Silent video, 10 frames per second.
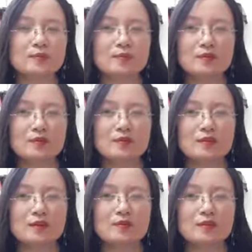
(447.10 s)
ừ, nhưng
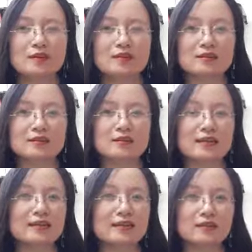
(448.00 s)
mà đồng thời rất là
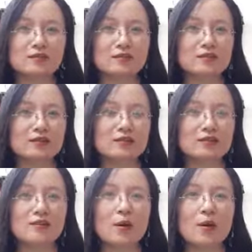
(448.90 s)
ghét ảnh bởi vì cái
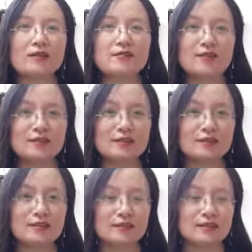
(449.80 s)
tính hoang phí
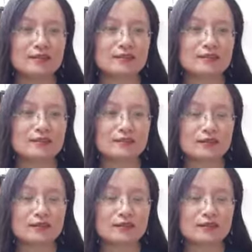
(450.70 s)
à,